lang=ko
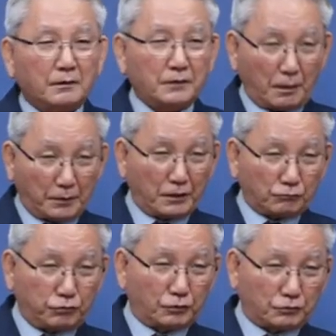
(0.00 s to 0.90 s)

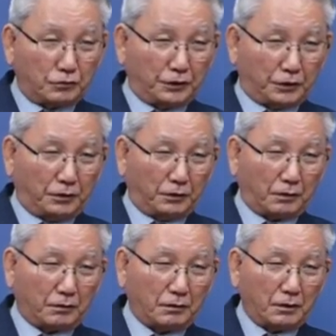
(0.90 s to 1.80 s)
내버려
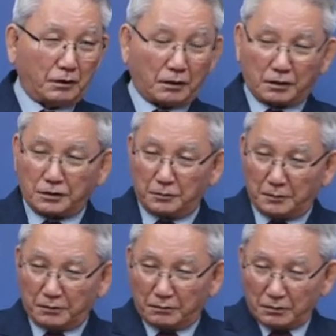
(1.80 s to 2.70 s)
뒀더니
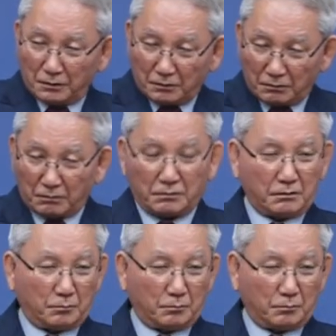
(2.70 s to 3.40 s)
하나님이 어?